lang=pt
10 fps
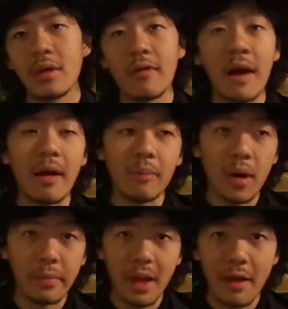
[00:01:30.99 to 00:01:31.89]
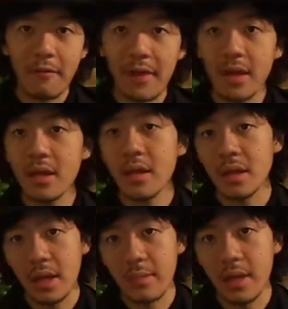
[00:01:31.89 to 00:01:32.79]
a, a Fei
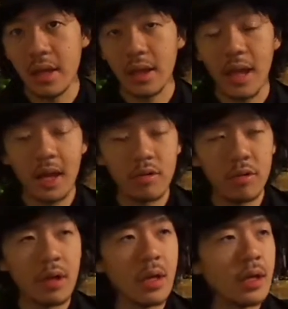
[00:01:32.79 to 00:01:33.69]
também, claro,